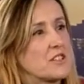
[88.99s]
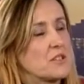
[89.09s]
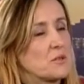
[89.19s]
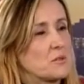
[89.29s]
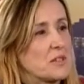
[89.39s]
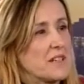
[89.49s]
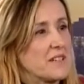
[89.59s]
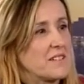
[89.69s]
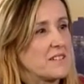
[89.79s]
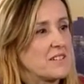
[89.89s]

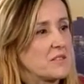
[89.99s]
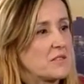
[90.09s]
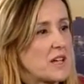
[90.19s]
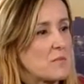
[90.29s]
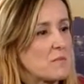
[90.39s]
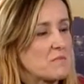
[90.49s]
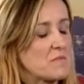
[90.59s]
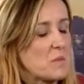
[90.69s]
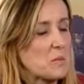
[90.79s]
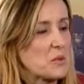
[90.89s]
które y, nam
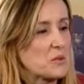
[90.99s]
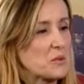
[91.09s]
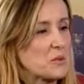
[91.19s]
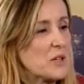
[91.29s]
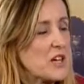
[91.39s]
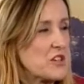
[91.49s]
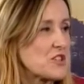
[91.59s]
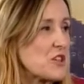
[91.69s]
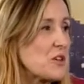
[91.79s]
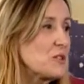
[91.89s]
po prostu
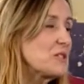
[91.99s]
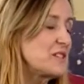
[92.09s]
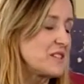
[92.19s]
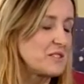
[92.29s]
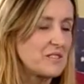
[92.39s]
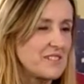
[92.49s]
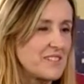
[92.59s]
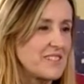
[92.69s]
rząd i y,